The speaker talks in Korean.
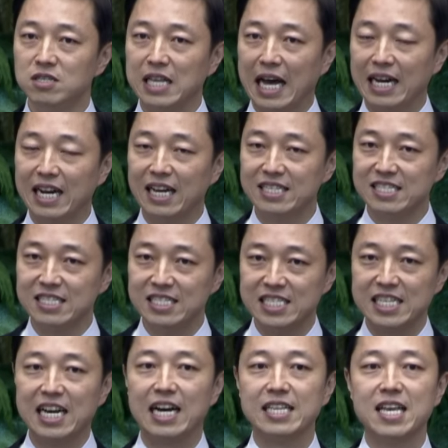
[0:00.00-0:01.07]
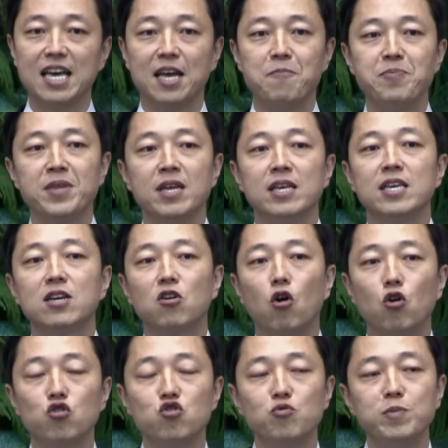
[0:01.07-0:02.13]
나라든지 간에 이
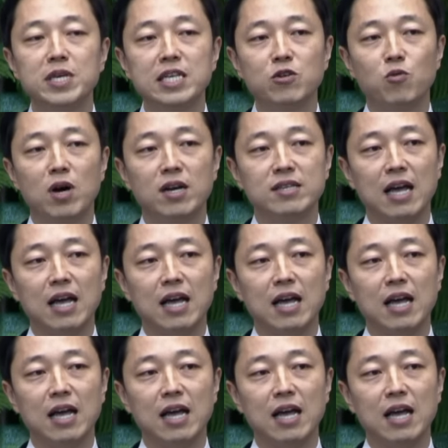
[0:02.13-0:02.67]
거류민과